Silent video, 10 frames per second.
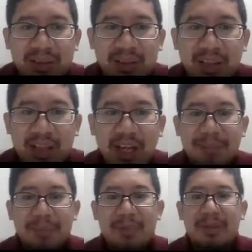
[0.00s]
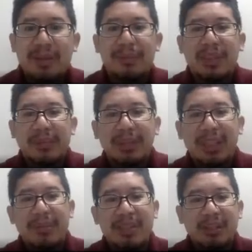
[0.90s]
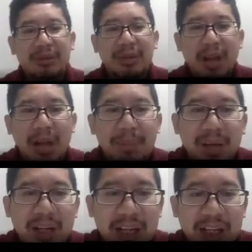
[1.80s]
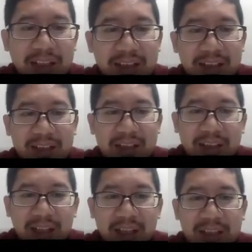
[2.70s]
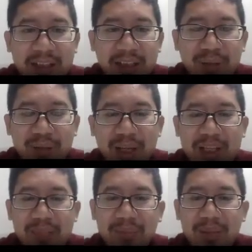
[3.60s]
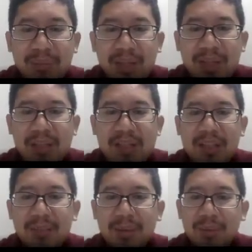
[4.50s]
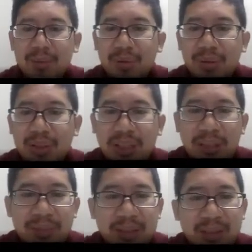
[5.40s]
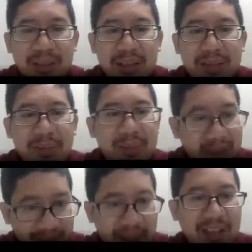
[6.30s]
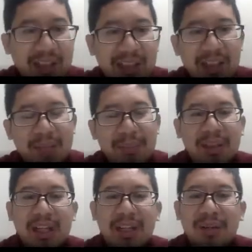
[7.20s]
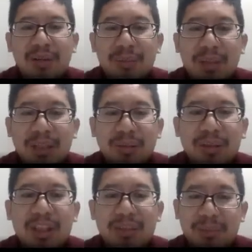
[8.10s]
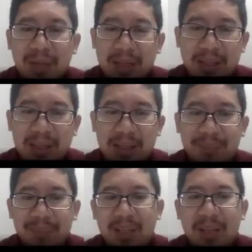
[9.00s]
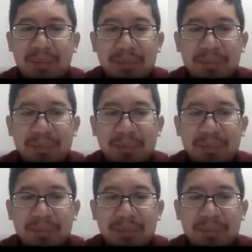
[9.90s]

Nah, e, pertama kita bahas itu apakah alergi. Jadi alergi itu reaksi berlebihan dari sistem imun terhadap zat yang sebenarnya pada orang normal itu tidak berbahaya. Nah,